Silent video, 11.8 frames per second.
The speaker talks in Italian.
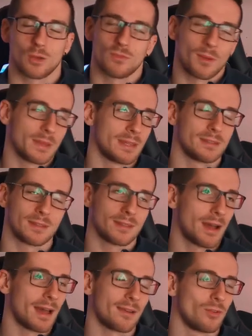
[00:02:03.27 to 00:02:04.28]
che ovviamente
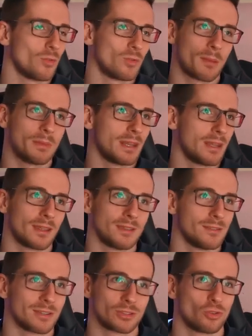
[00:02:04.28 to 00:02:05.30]
hanno una miriade
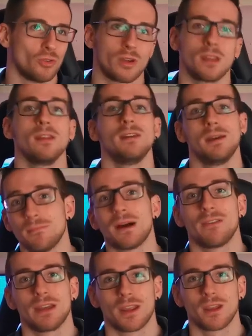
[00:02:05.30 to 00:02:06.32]
di fattori, ma
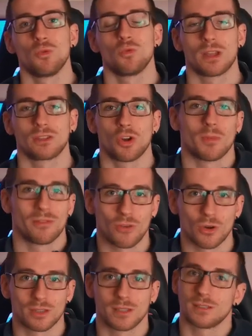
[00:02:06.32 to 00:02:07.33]
avere un addome
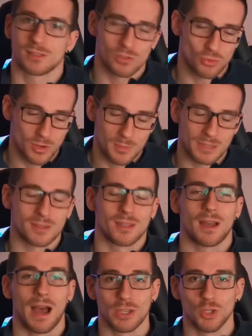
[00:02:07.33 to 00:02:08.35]
forte
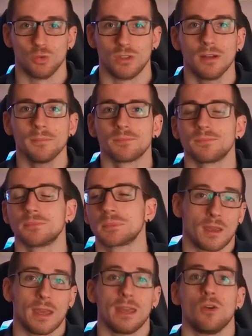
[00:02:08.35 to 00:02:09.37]
sicuramente aiuta.
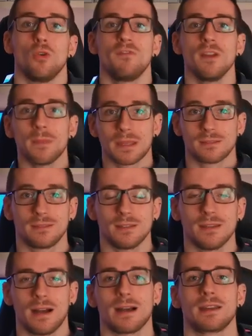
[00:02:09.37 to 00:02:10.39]
E
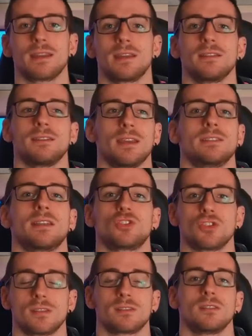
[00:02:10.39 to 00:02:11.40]
ovviamente anche degli
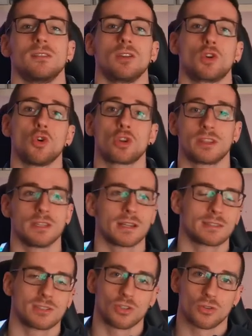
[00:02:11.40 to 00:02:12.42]
esercizi di
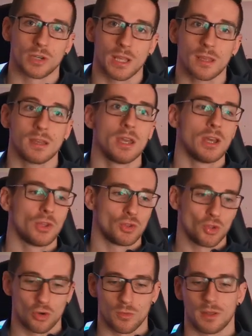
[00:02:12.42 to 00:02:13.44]
coordinazione
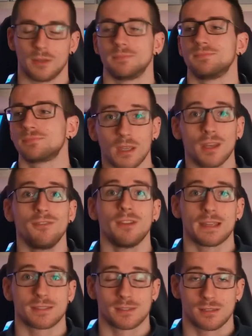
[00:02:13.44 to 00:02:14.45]
dove i
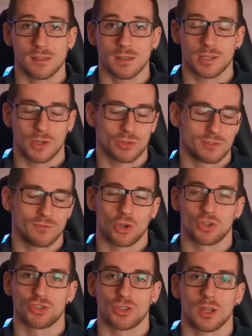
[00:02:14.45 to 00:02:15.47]
riflessi andranno a
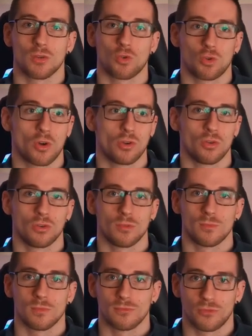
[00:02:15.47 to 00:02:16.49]
svolgere un
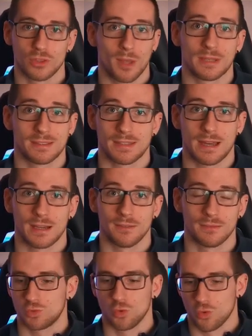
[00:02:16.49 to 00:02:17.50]
ruolo fondamentale.
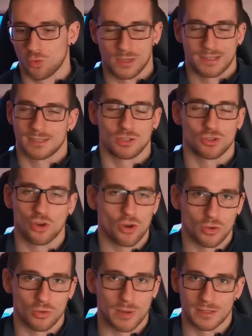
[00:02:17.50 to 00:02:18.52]
Su qualsiasi
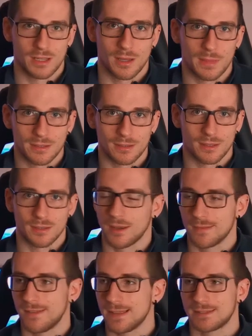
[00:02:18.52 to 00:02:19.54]
gioco praticamente i
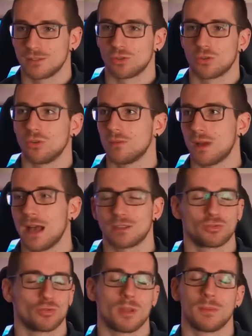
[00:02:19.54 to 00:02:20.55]
riflessi sono
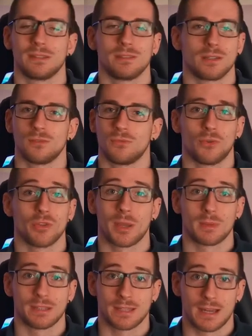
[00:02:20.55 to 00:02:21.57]
assolutamente
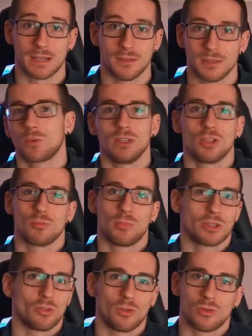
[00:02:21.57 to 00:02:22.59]
fondamentali, quindi non
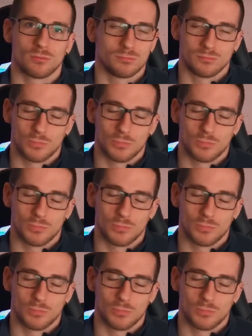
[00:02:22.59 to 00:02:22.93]
potevo